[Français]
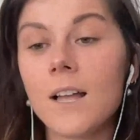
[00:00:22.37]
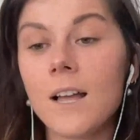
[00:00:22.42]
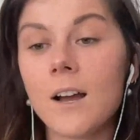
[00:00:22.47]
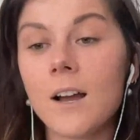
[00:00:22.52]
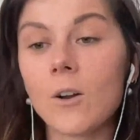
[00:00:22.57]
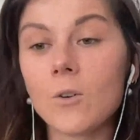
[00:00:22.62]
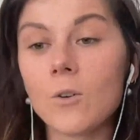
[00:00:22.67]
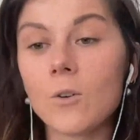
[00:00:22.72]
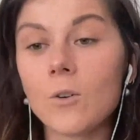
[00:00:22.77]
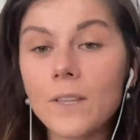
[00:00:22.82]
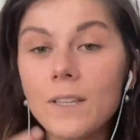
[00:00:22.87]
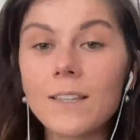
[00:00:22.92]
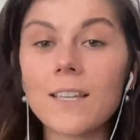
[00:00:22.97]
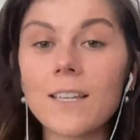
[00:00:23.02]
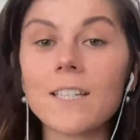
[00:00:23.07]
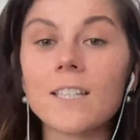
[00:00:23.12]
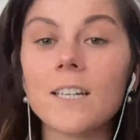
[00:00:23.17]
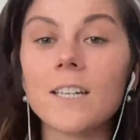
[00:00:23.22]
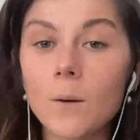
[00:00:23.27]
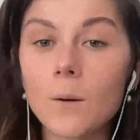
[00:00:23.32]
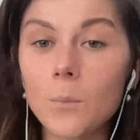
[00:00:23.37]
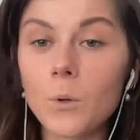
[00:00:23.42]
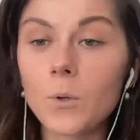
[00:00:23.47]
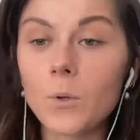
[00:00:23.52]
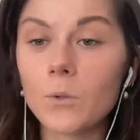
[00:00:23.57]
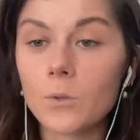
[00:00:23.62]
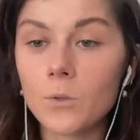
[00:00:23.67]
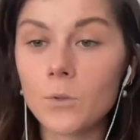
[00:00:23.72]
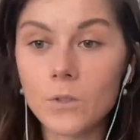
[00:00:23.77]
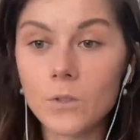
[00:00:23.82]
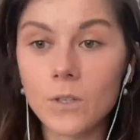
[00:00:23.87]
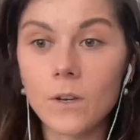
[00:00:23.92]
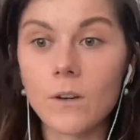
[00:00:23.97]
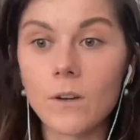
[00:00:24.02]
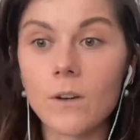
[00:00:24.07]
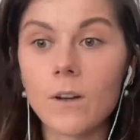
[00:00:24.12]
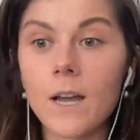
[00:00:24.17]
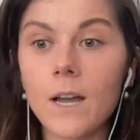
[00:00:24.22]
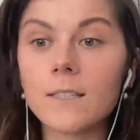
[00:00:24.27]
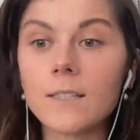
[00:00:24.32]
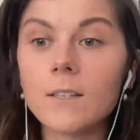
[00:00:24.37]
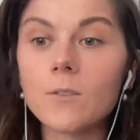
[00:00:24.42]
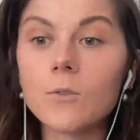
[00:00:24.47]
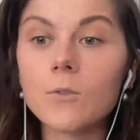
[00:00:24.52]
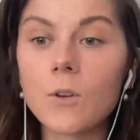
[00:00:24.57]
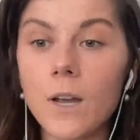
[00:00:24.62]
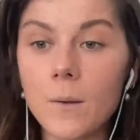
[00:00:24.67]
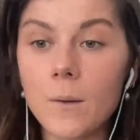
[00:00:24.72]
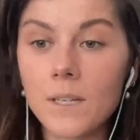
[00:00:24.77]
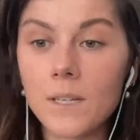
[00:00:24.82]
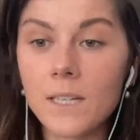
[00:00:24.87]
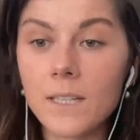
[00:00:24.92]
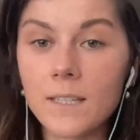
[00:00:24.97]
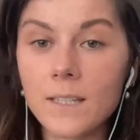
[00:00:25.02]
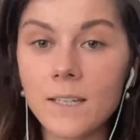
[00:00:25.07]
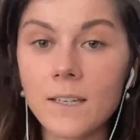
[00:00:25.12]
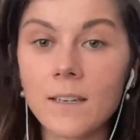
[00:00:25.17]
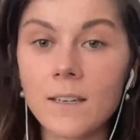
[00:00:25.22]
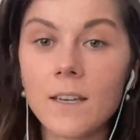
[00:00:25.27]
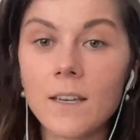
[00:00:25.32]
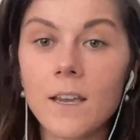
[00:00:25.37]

Alors le fait d'attacher de l'importance euh, à cette durabilité,